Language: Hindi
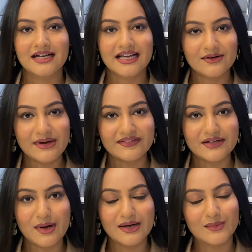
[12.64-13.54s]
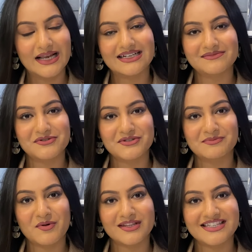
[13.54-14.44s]
हेलो एवरीवन वेलकम टू
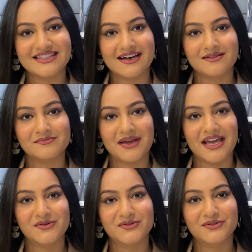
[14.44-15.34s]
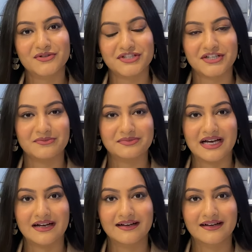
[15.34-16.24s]
स्पोर्ट्स तक मैं हूं खुशी
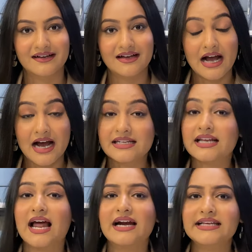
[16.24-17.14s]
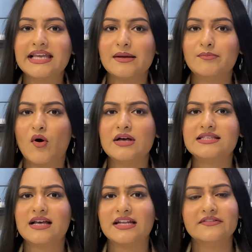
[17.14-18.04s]
गुप्ता हर खिलाड़ी के बहुत
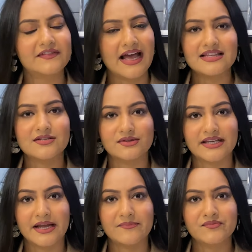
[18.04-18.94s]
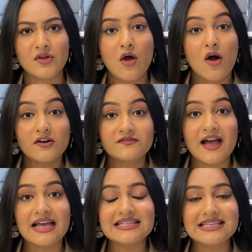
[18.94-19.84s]
सारे फैंस होते हैं और
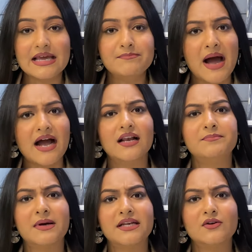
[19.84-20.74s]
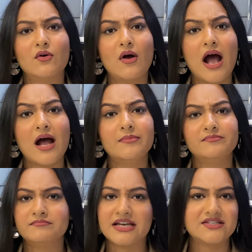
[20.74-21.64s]
फैंस के पागलपन को
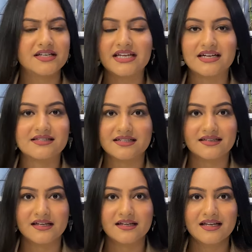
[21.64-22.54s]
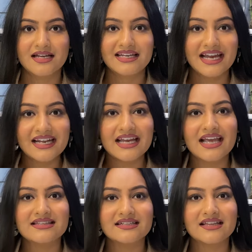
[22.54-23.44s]
आप मेजर नहीं कर सकते ये नहीं
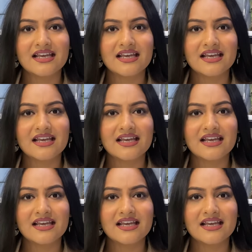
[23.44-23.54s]
कह सकते